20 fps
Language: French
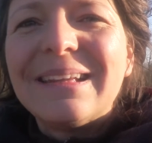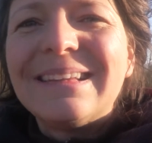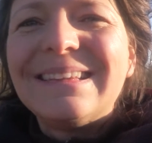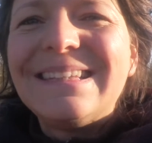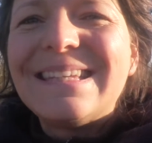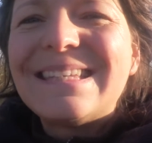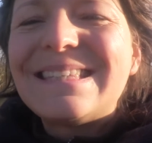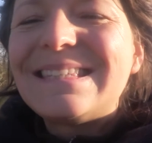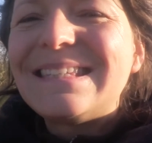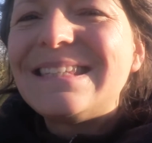
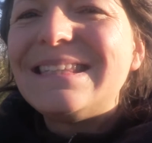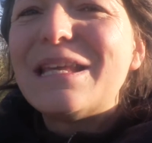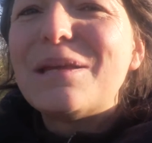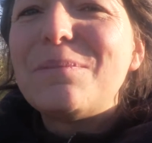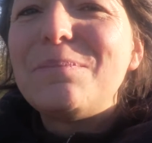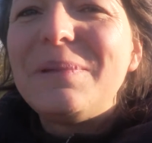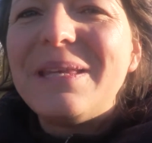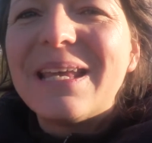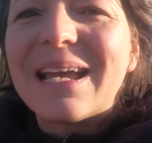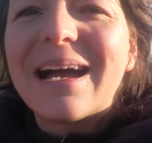Décidez
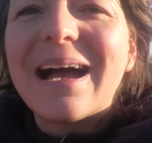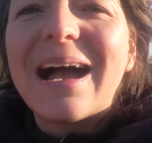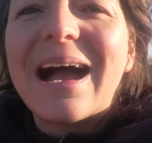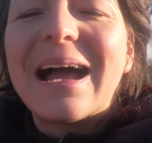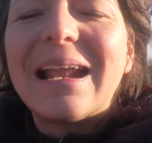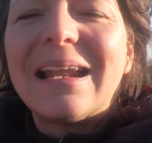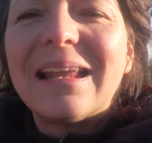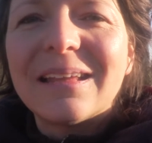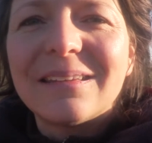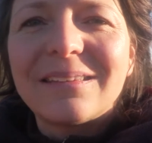bien
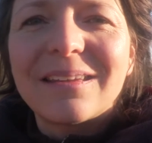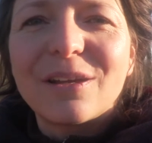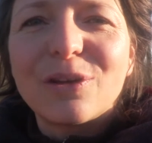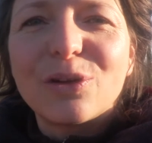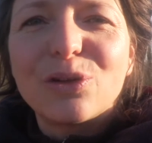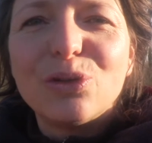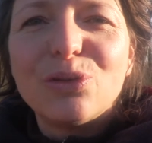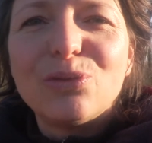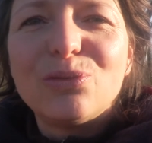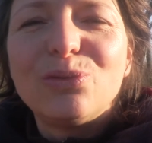à
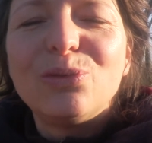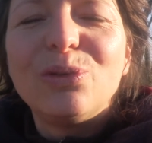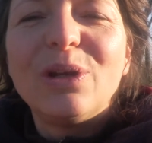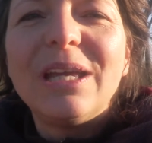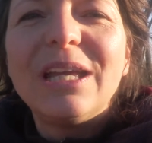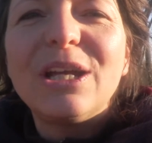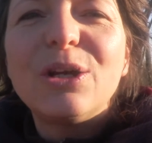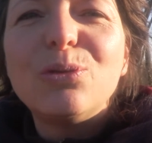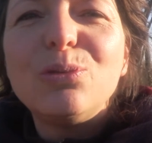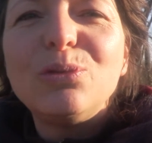l'intérieur de vous,
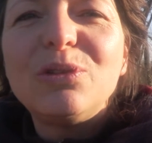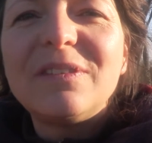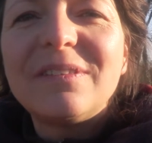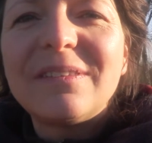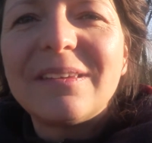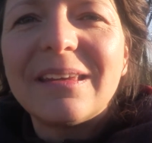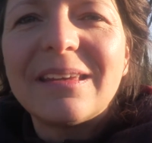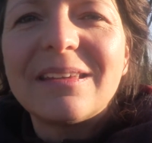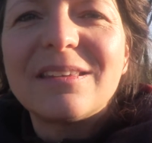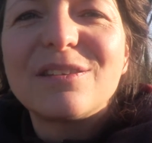
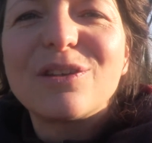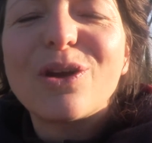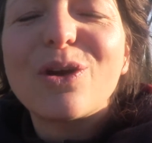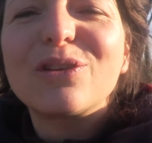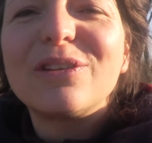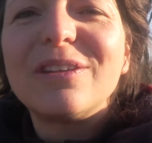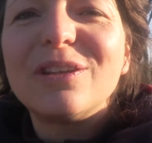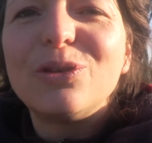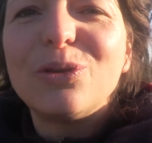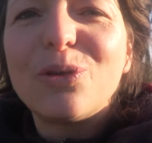écoutez,
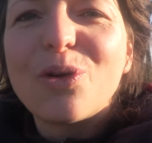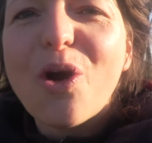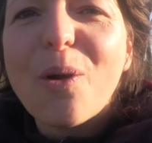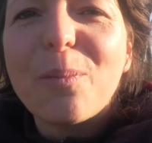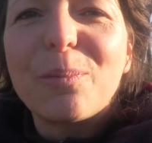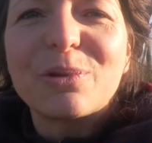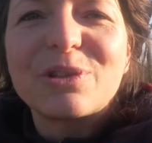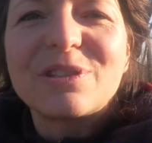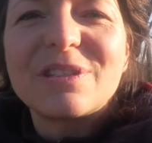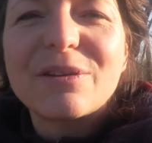sortez dehors
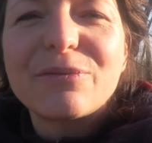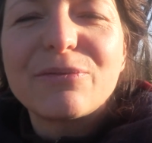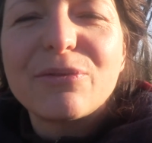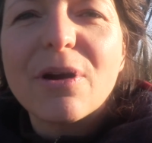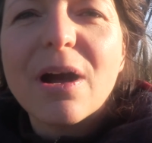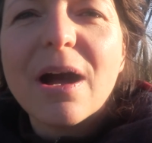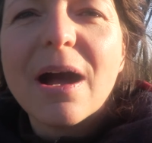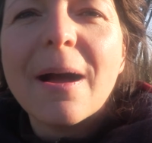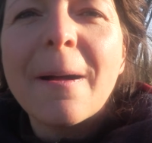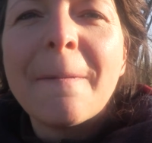pour
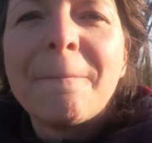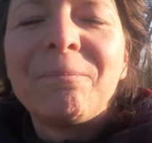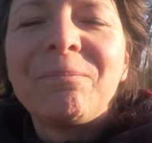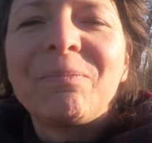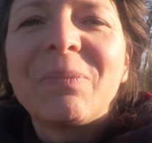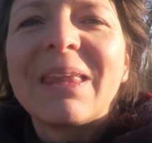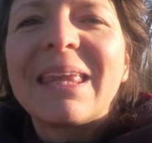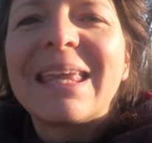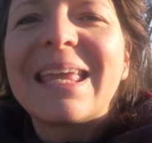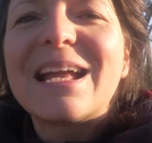savoir
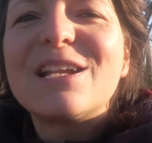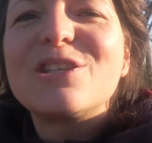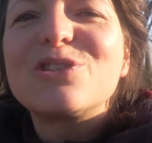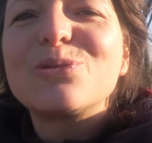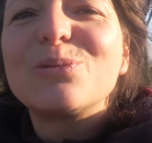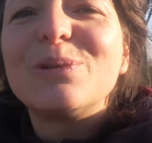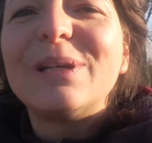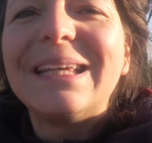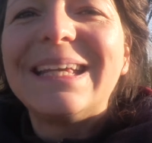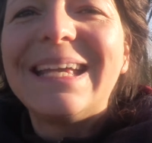quelles
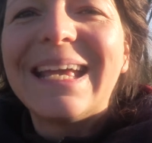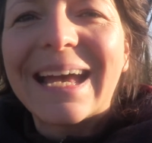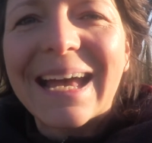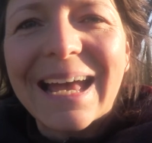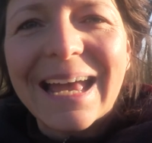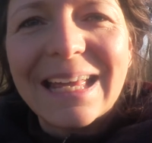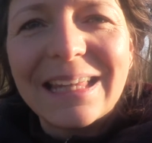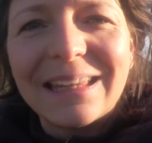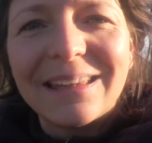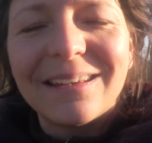sont les
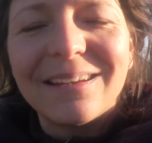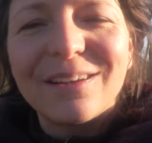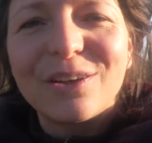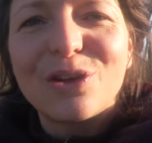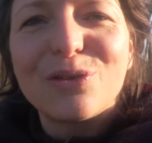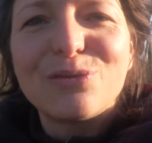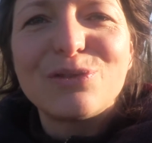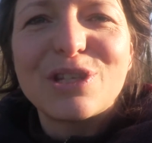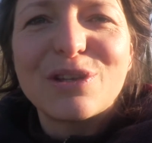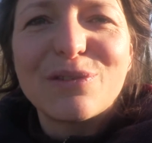graines
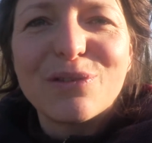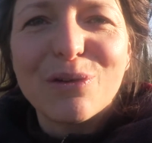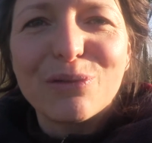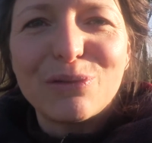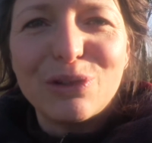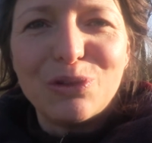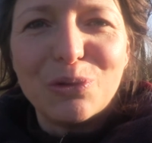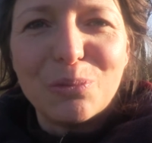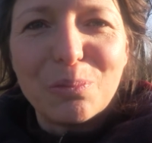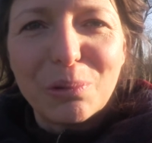que vous avez
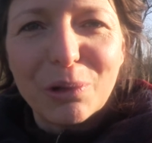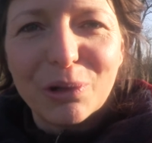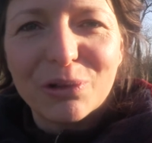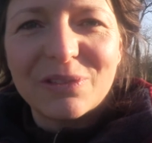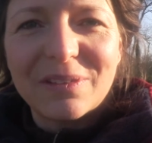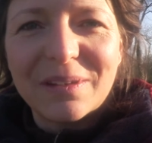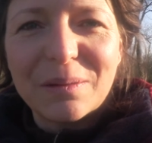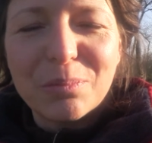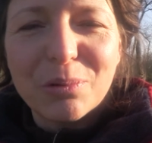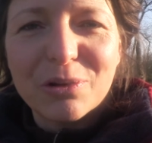envie de
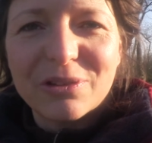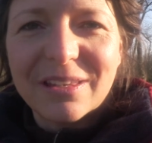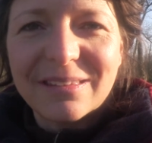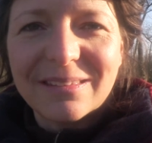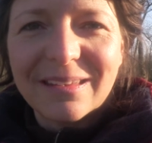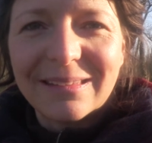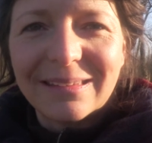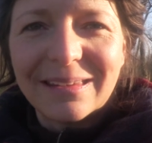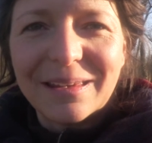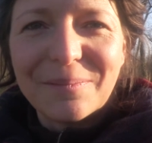planter pour
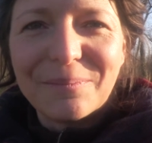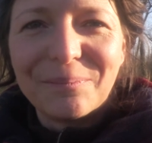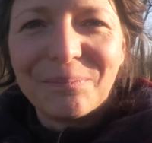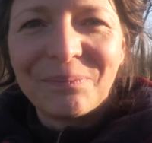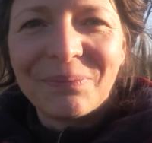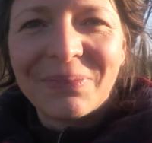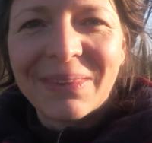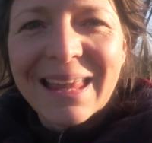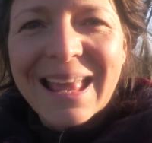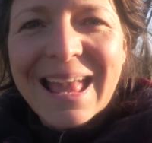cette année.
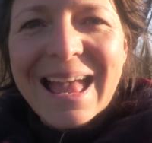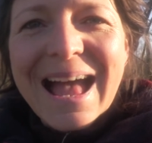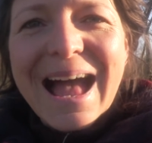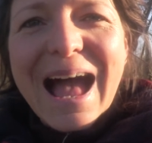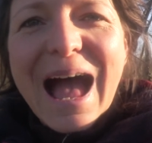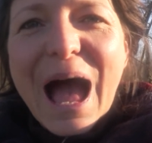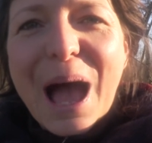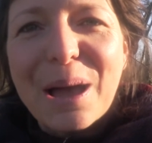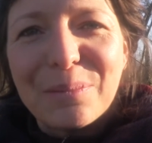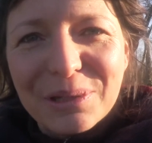
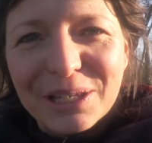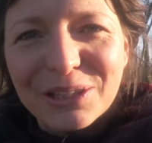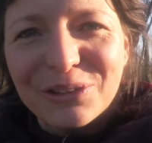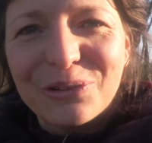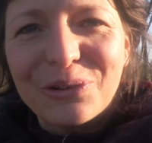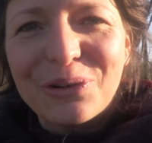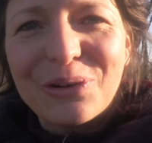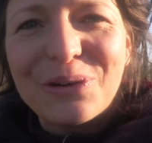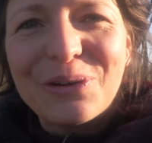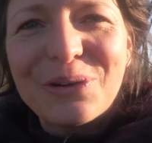À
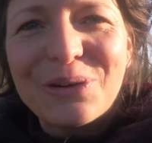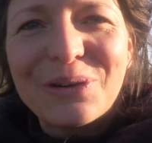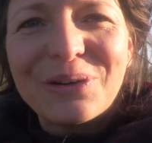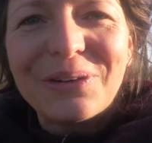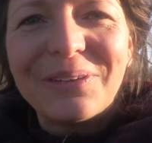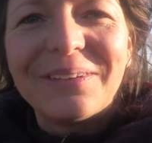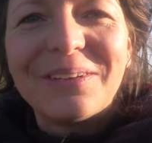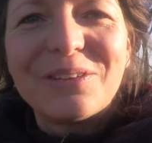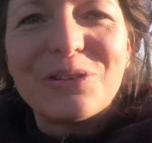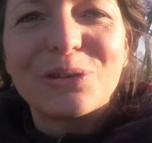bientôt
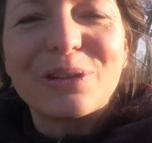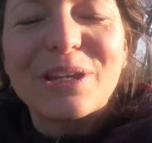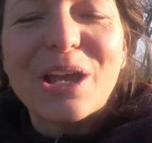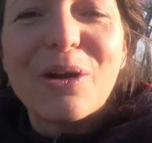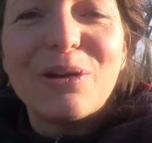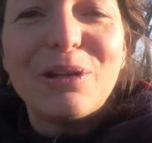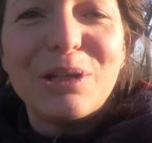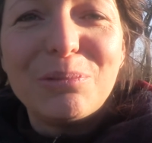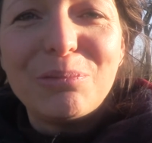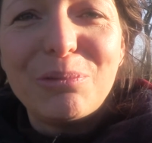sur
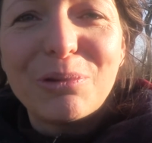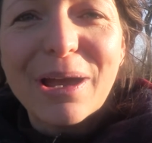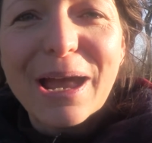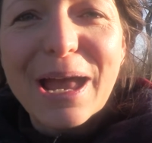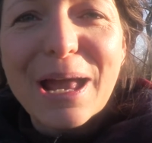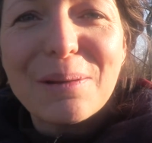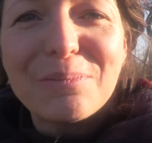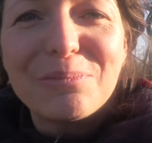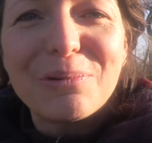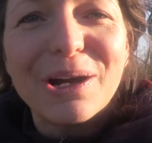
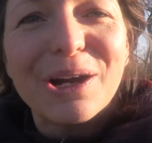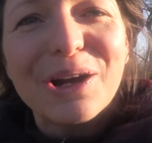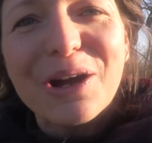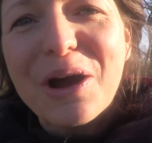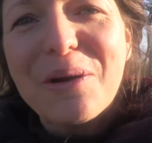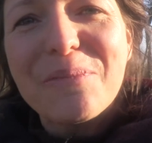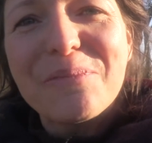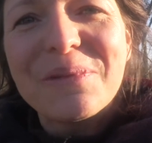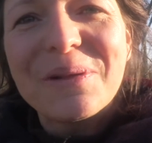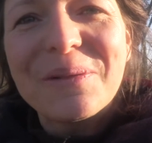
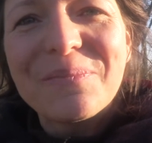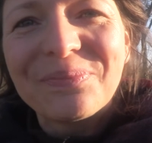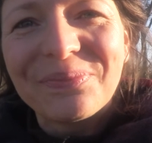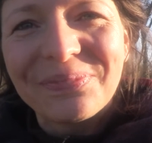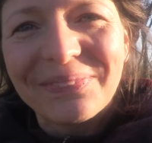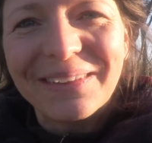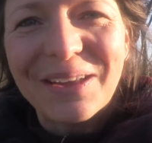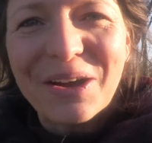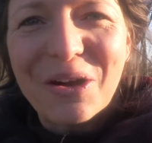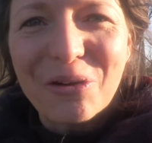carolineburel.com.
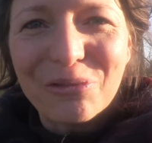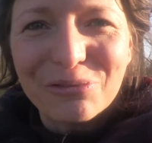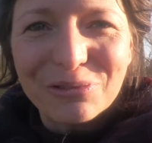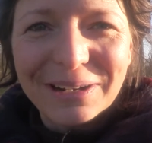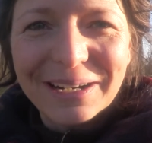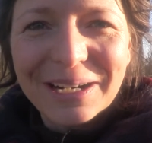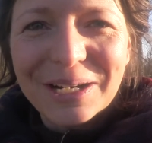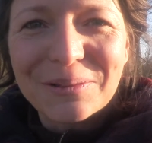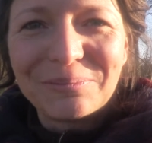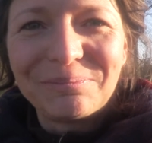Au
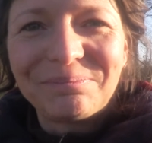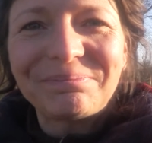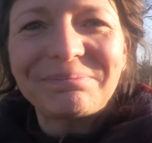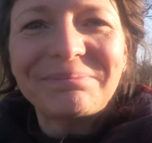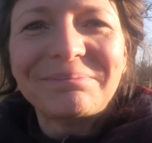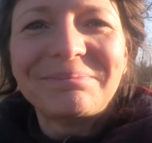revoir.